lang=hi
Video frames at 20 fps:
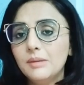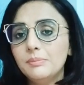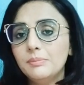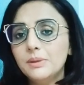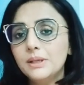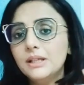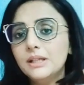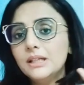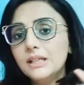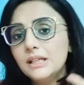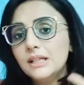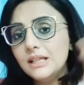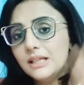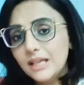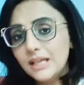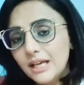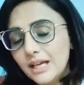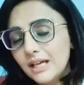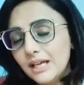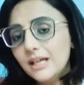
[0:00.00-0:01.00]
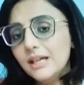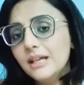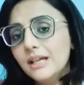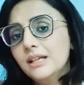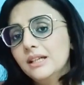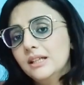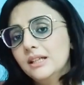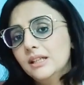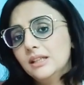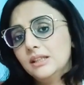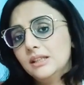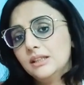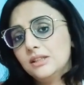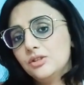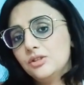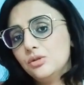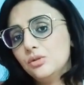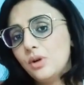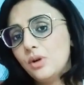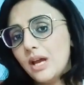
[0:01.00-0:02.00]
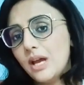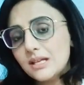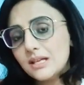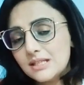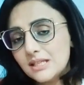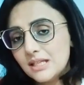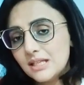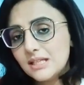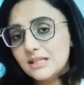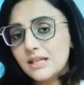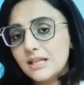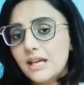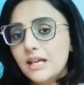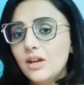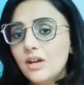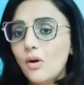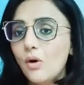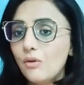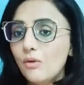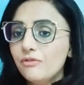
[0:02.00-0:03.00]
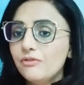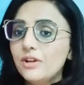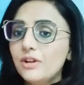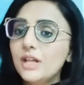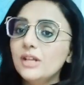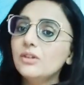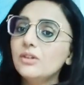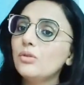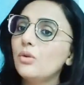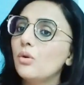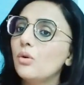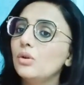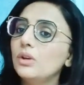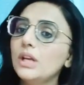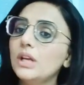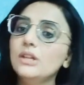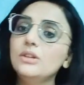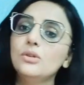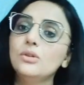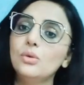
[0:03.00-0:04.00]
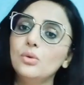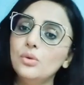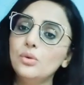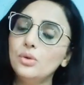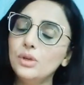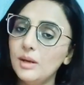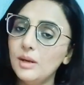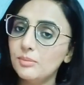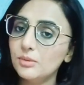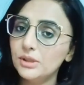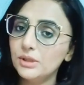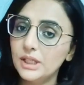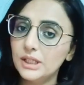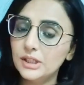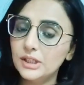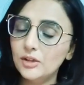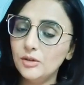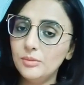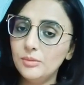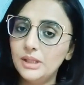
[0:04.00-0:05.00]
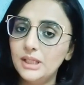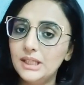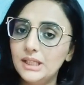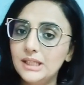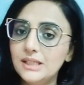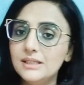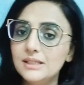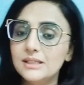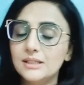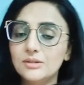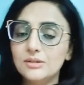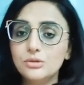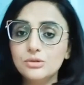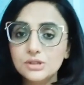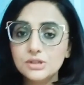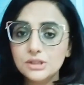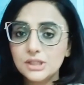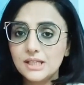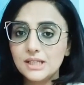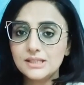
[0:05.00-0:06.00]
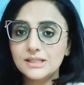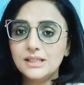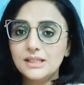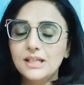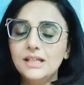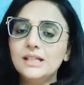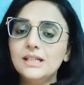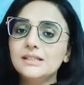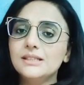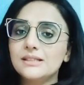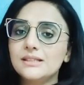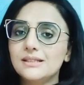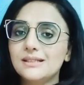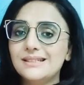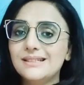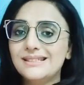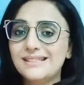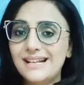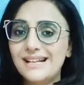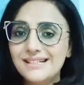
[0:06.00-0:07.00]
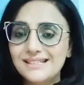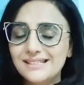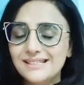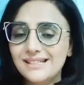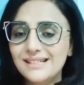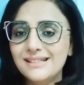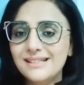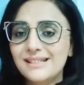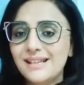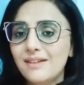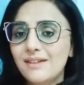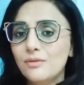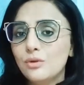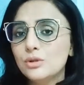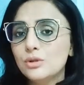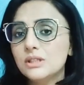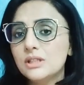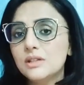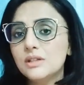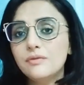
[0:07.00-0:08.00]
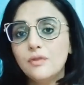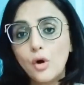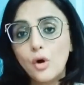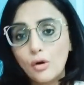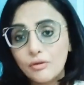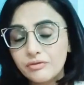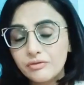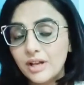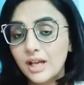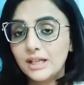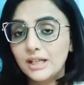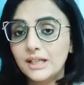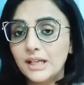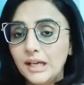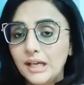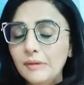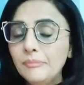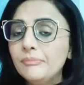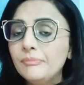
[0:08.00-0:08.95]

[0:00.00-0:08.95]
पर ये जो एस सीरीज़ है ये ऑफलाइन और ऑनलाइन दोनों ही आपको देखने को मिलेगी उस तरह से नहीं कि जैसे कि जेड सीरीज़ है वो सिर्फ ऑफलाइन है